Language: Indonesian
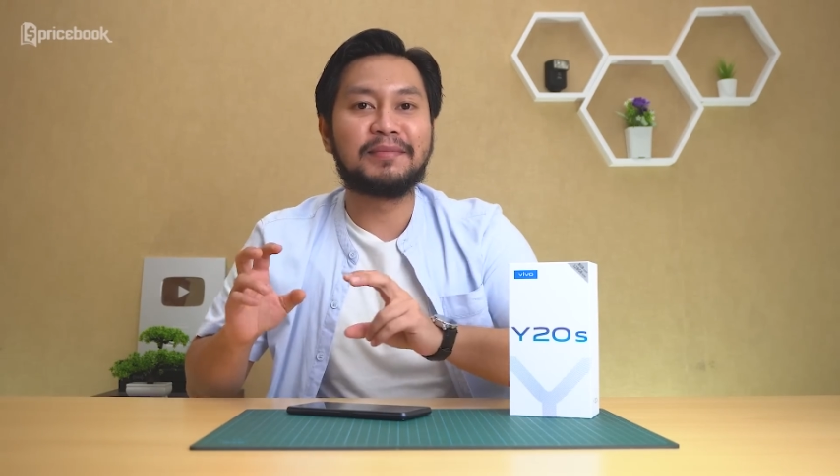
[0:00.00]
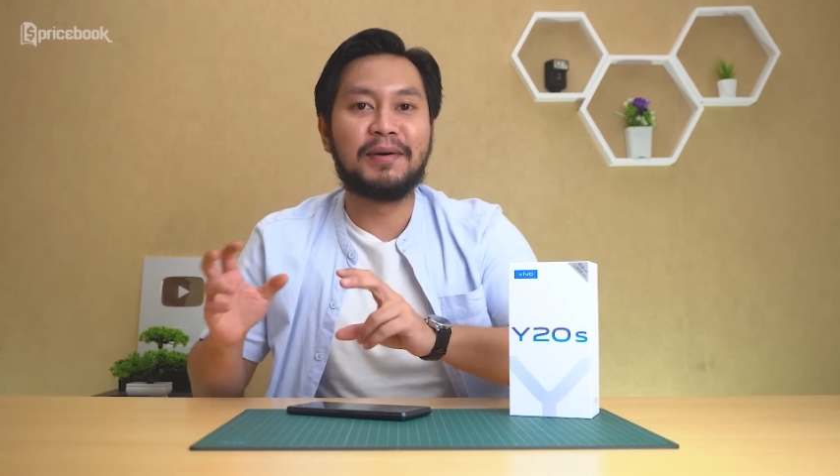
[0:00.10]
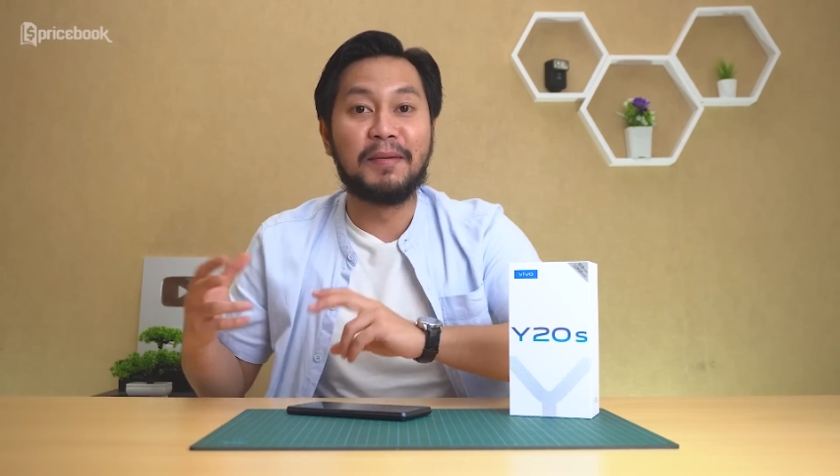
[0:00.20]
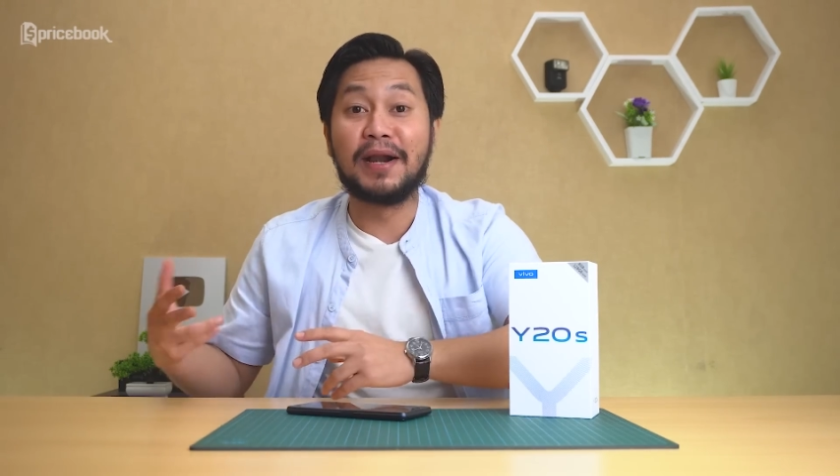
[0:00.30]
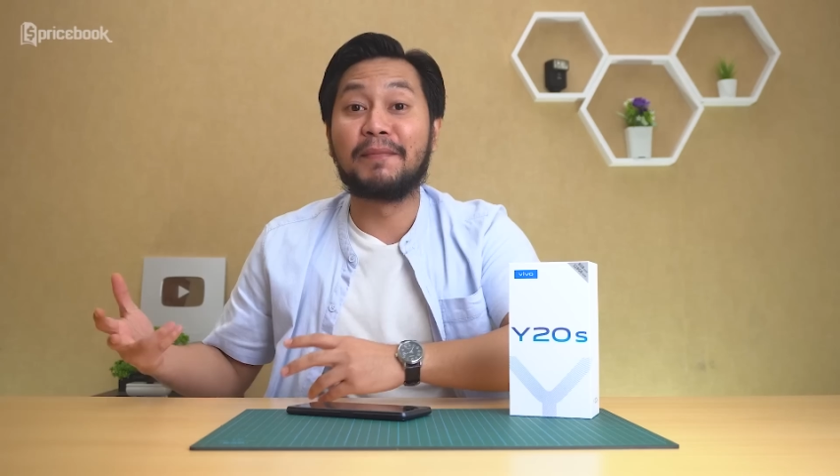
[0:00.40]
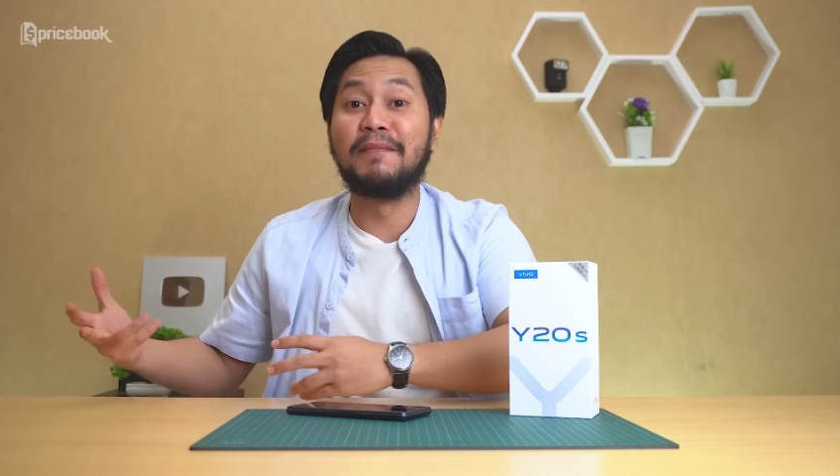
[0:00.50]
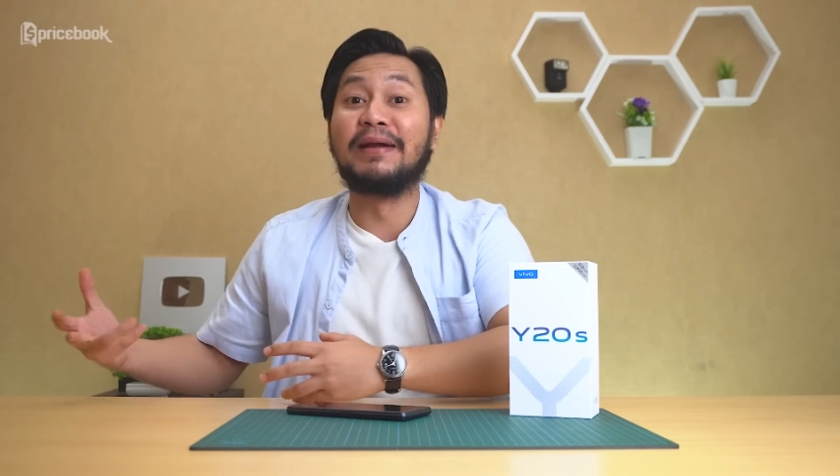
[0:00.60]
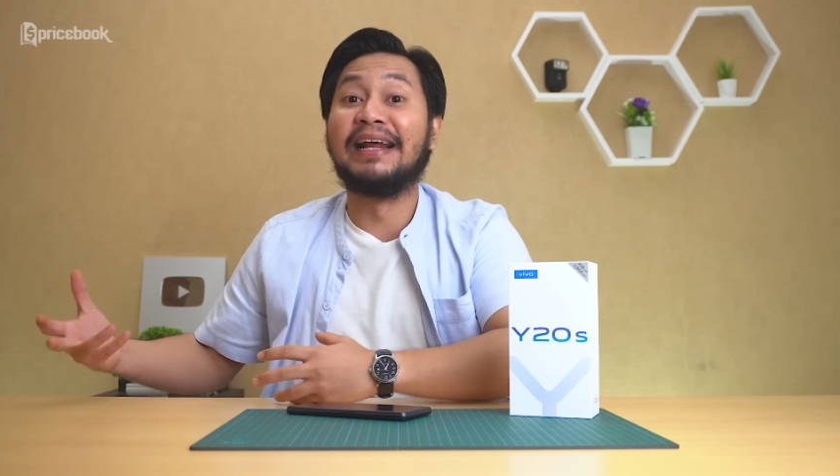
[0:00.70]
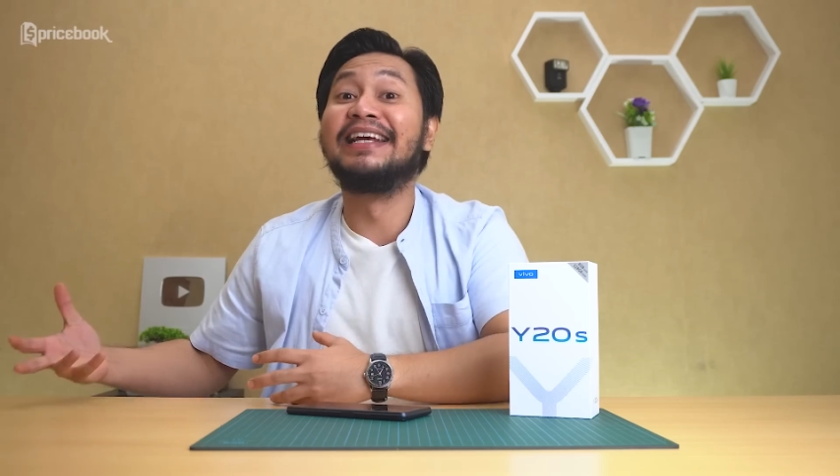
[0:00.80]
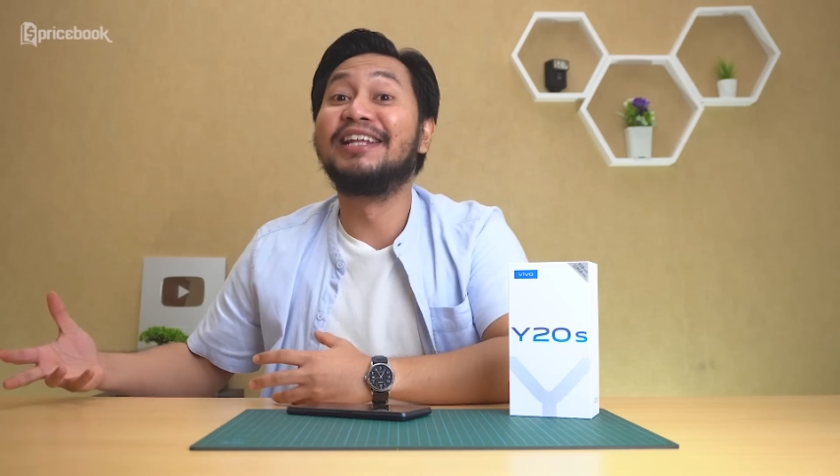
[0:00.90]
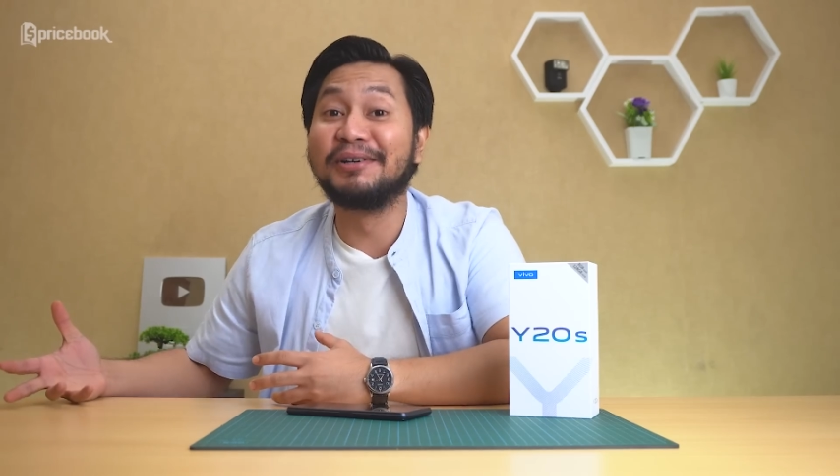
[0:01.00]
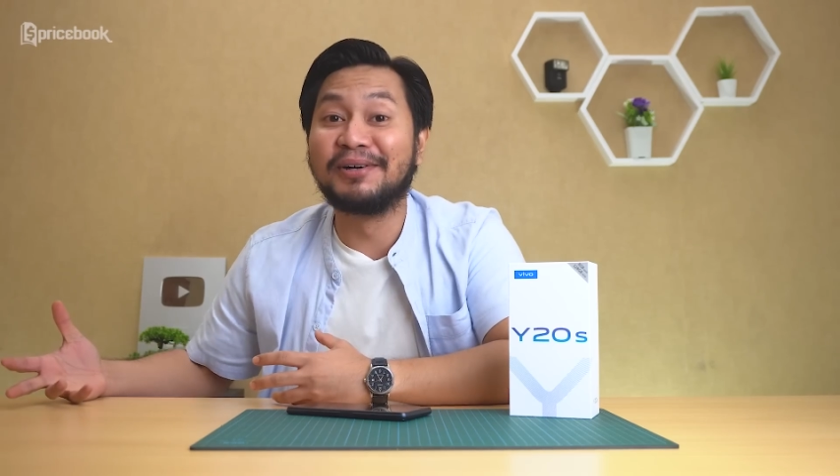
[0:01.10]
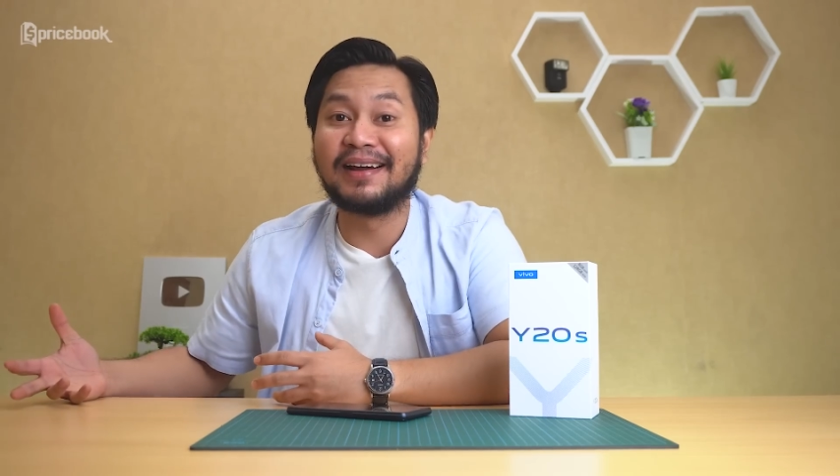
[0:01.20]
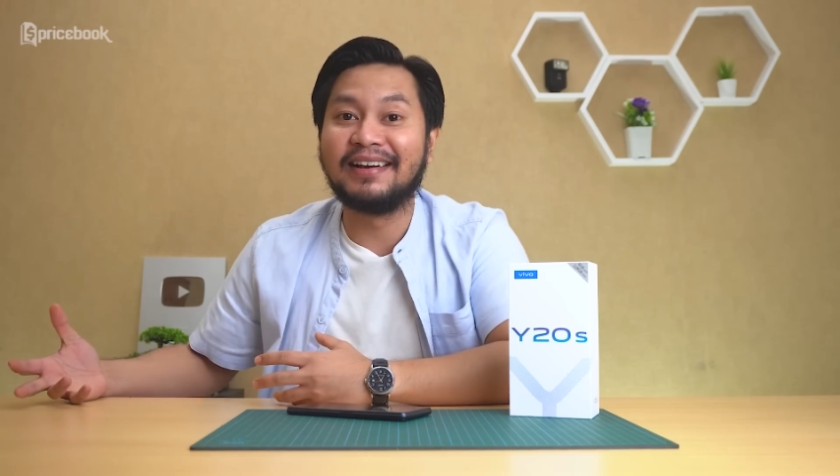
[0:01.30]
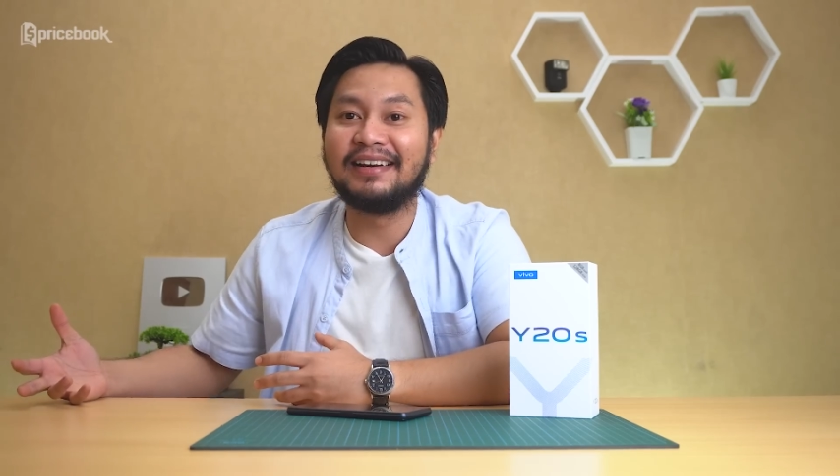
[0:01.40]
sama beberapa brand
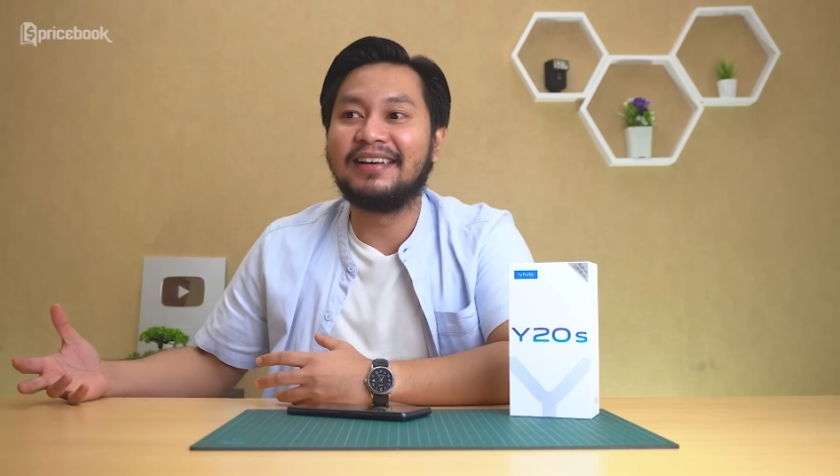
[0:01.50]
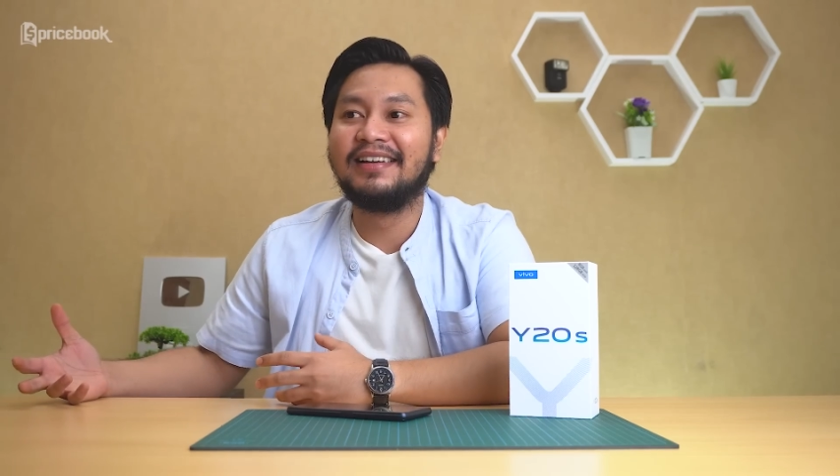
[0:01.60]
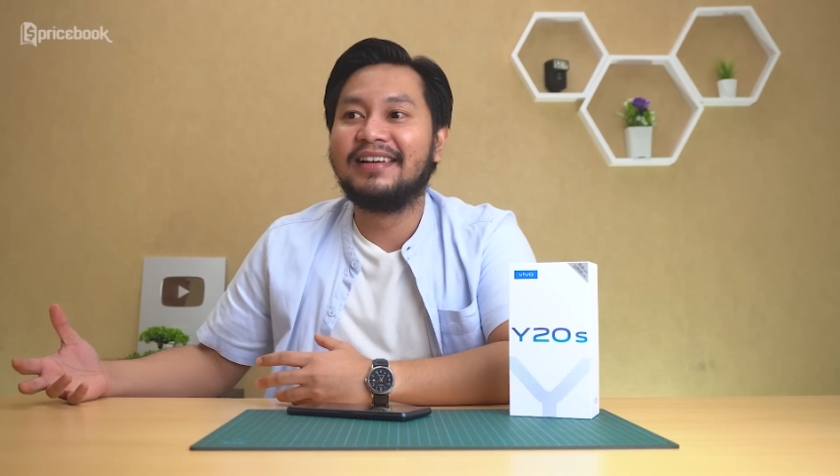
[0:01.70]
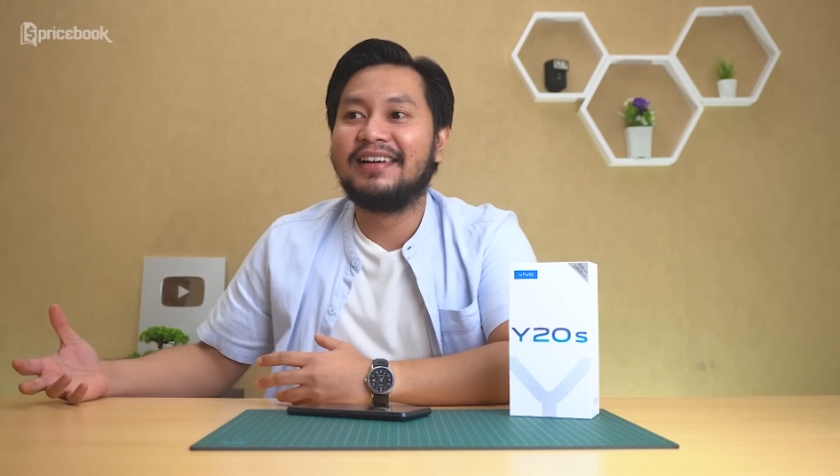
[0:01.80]
gitu karena